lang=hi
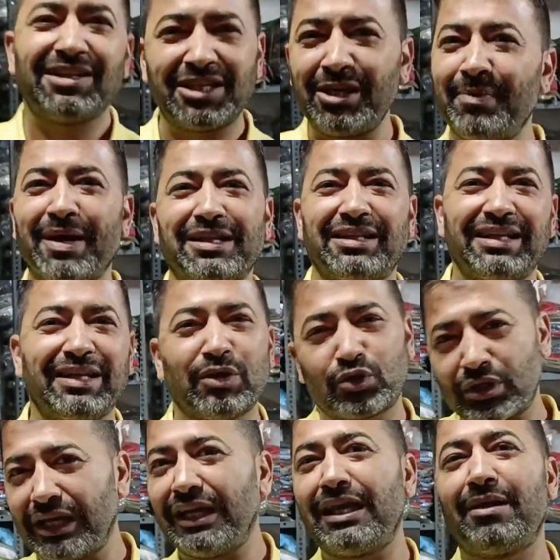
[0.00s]
अच्छी बात नहीं है
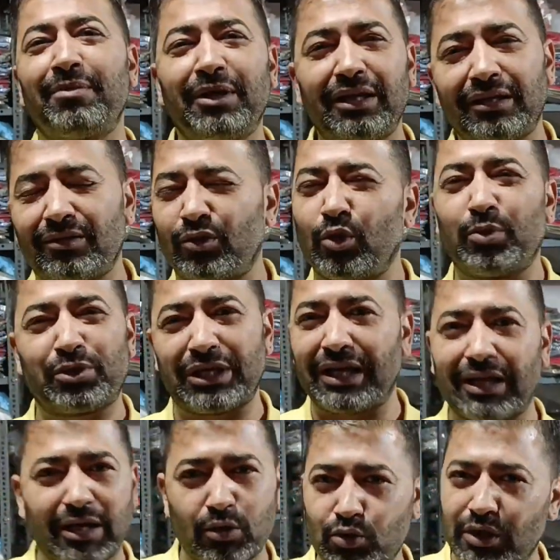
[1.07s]
उसके लिए भी तो
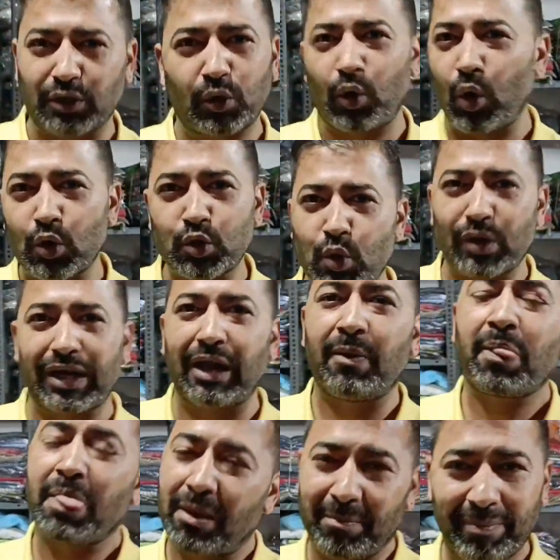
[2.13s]
बेचारे का उसका तो लॉस हो
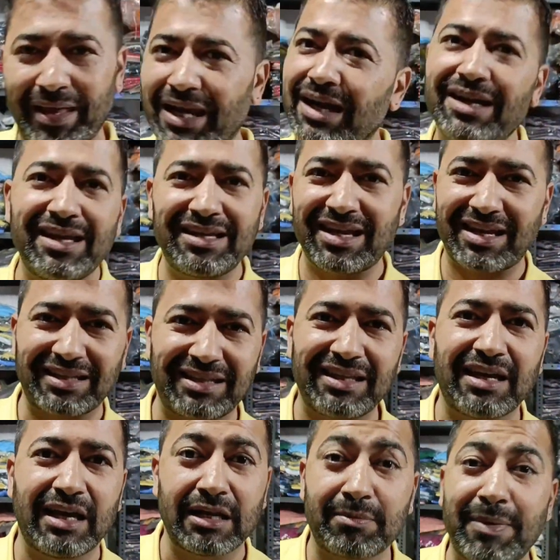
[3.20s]
गया मेरे लिए ये
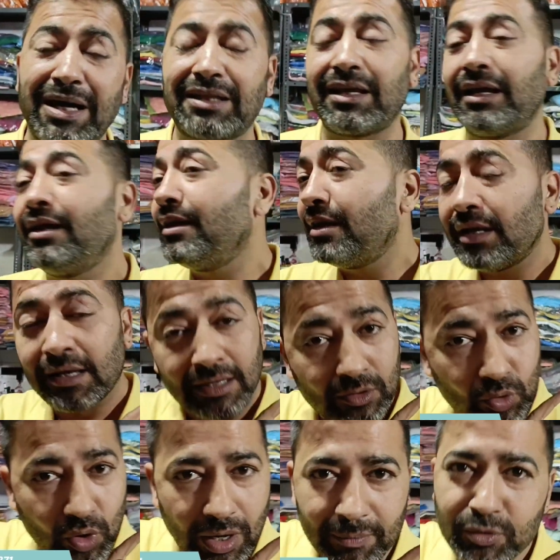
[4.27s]
कितनी गलत बात है
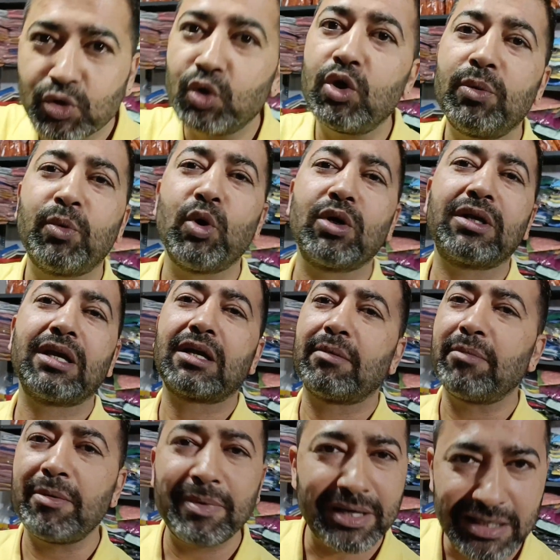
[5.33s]
तो हम झूठ बोल के
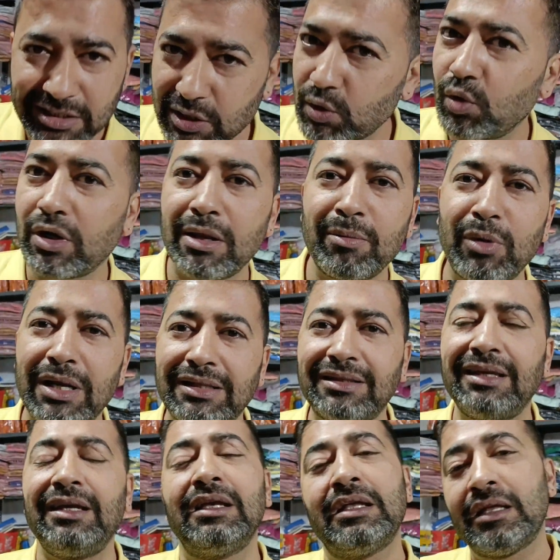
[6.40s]
कभी भी किसी को नहीं
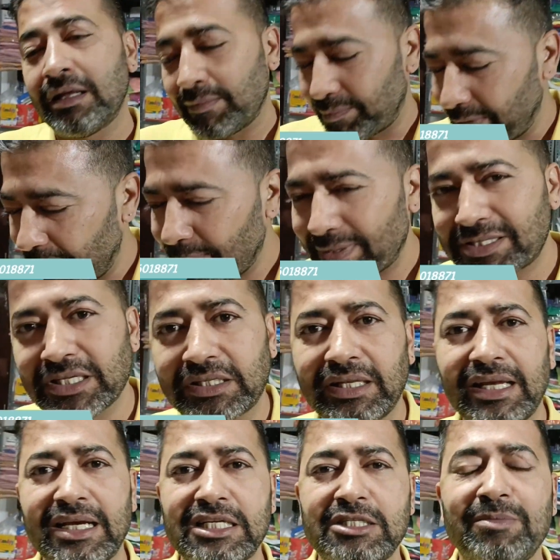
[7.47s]
बुलाते मेरे पास
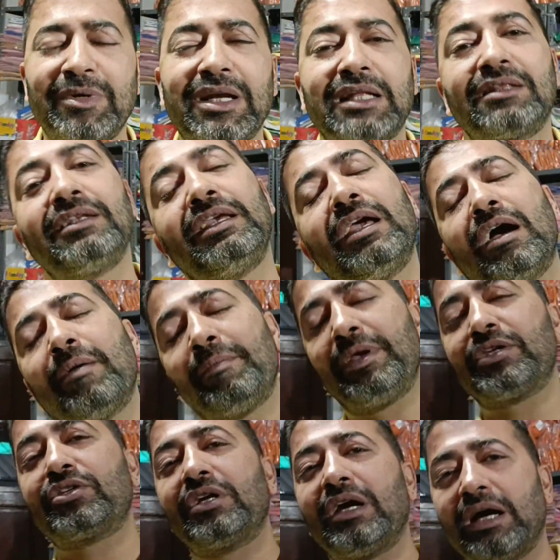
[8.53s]
जितने कस्टमर आते हैं
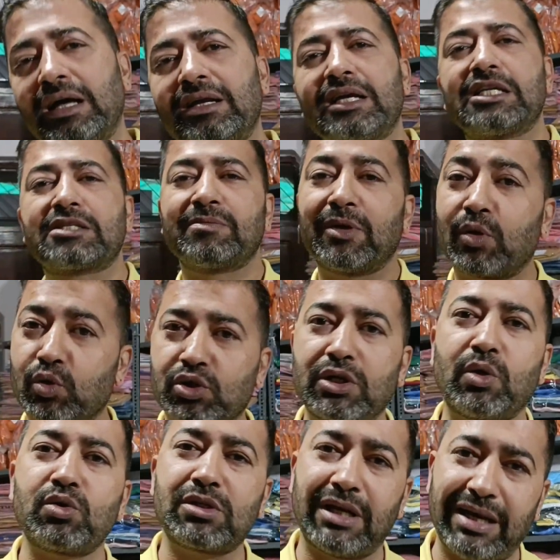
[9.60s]
हमेशा हर कस्टमर कुछ
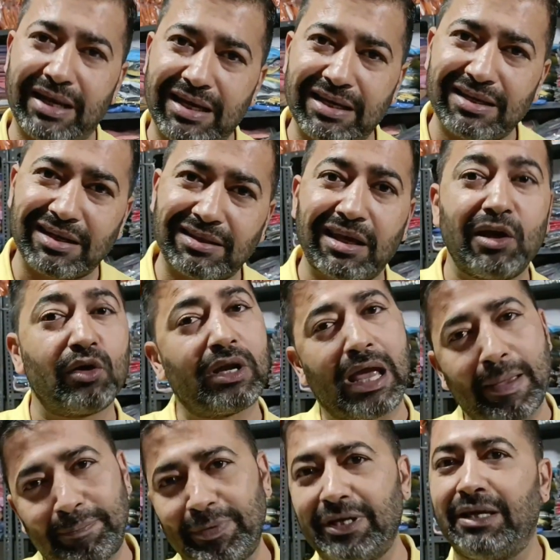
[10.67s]
ना कुछ लेके जाता है और
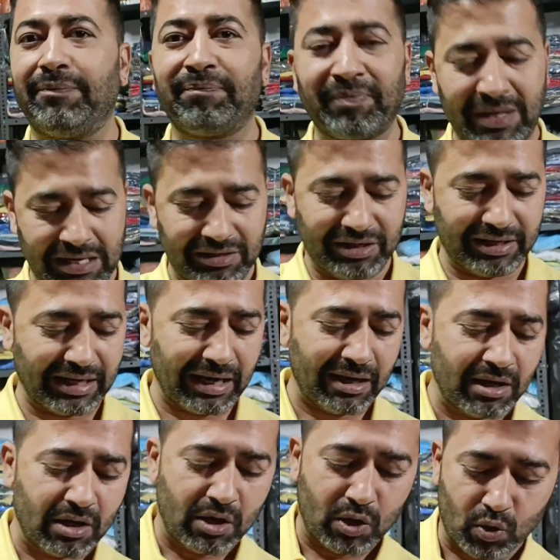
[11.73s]
हैप्पी ठीक है